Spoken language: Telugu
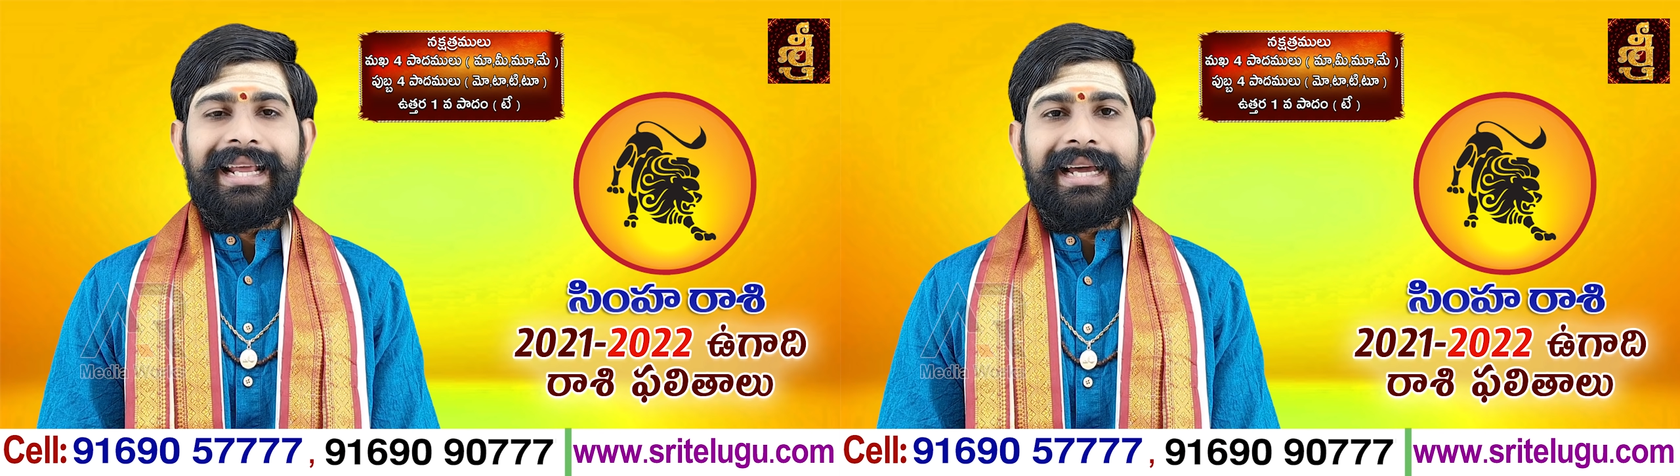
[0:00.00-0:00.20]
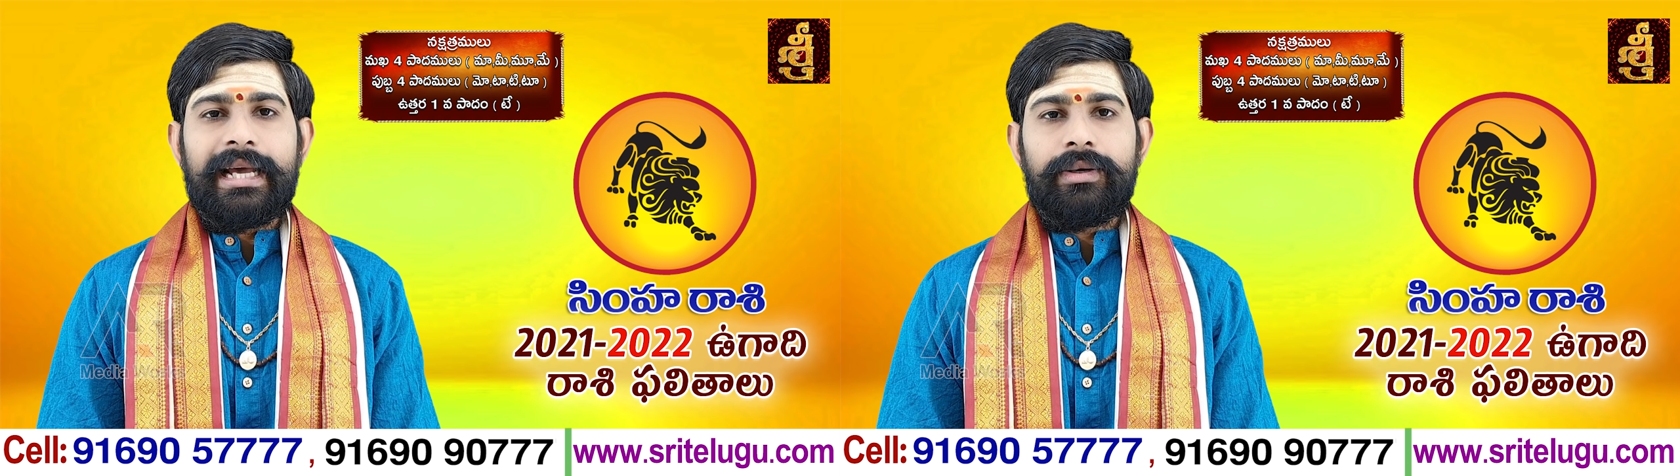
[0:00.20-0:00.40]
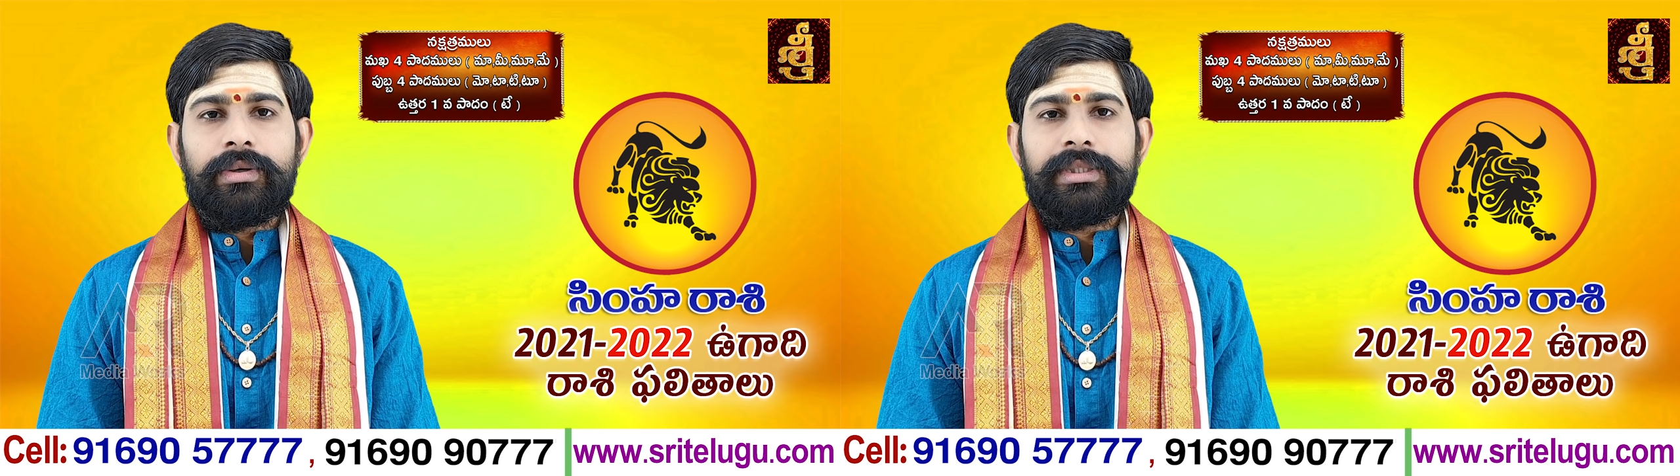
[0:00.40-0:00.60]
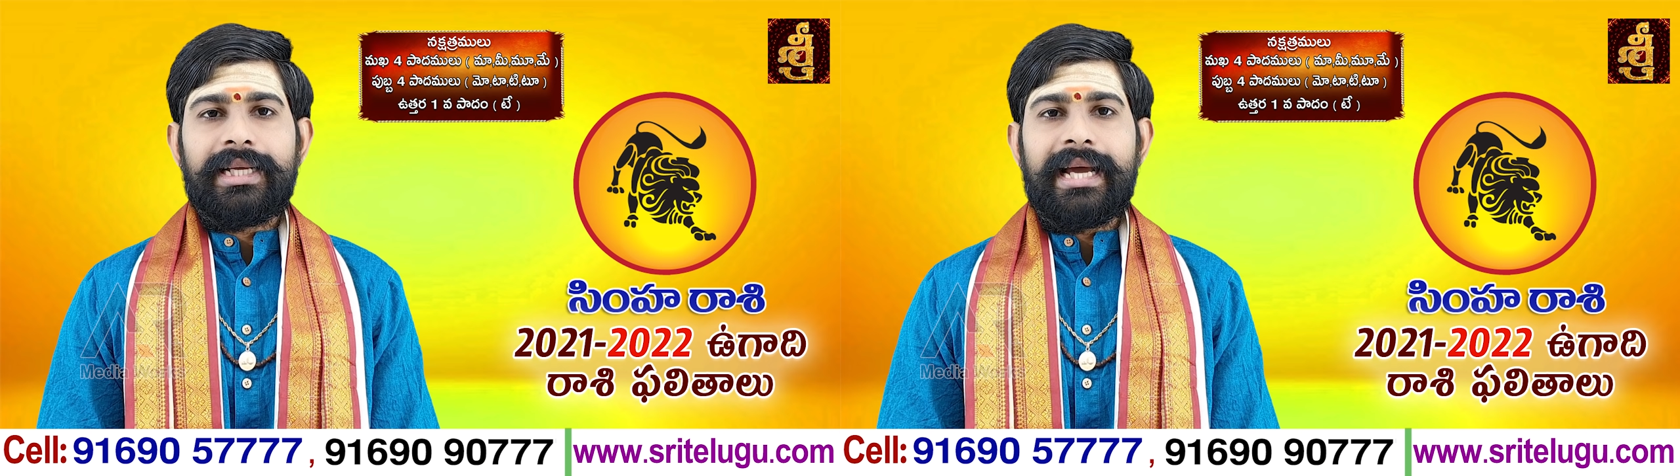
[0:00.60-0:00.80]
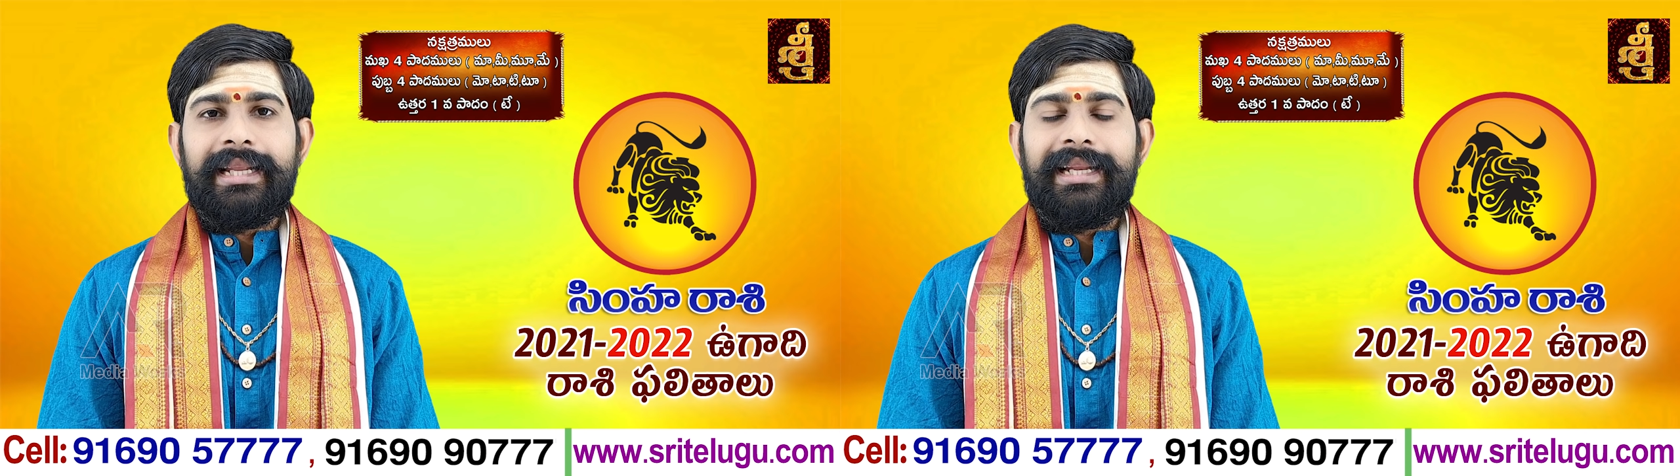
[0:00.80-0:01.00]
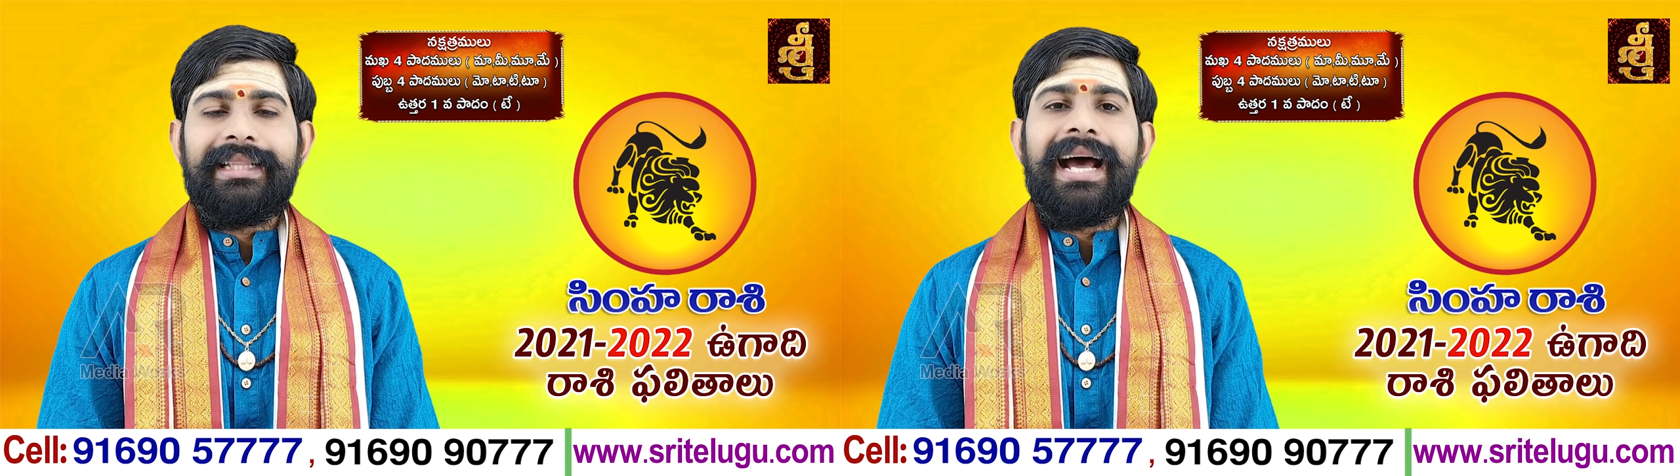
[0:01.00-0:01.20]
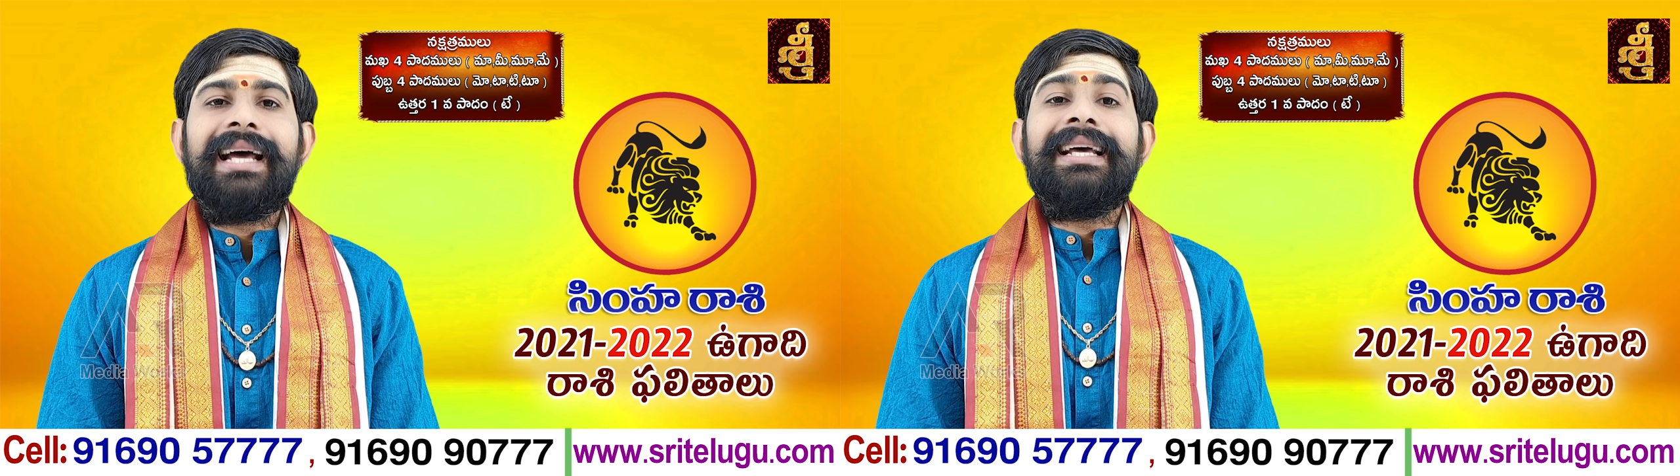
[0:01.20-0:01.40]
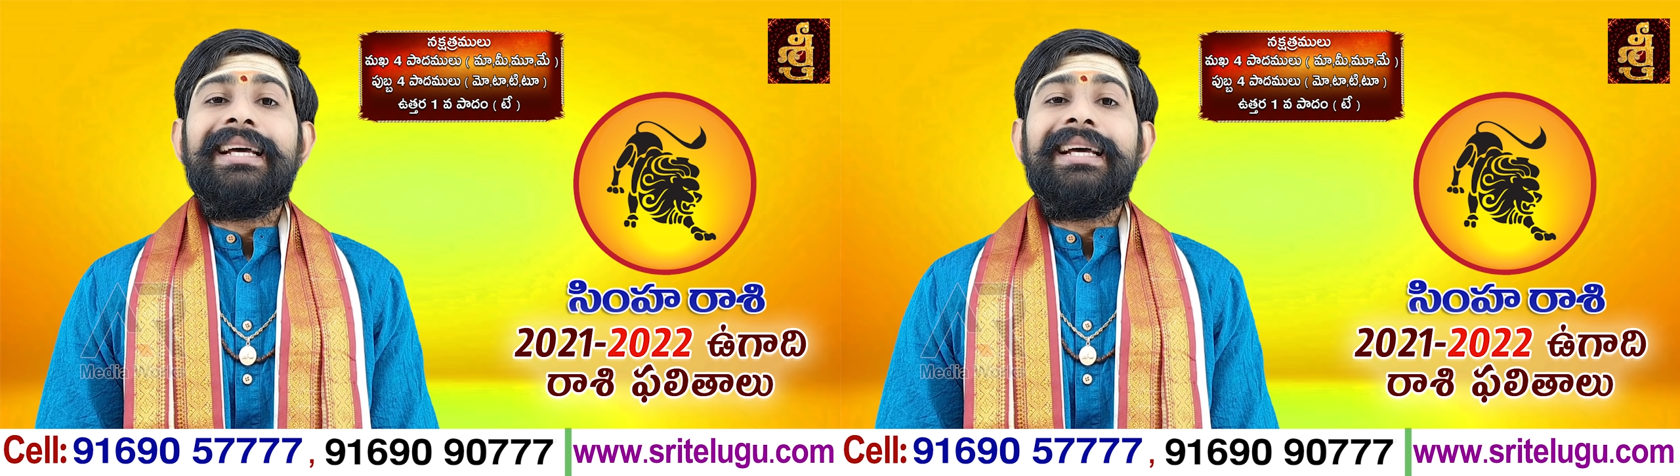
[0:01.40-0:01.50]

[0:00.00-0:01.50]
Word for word: అలంకారం కోసం కానీ లేదా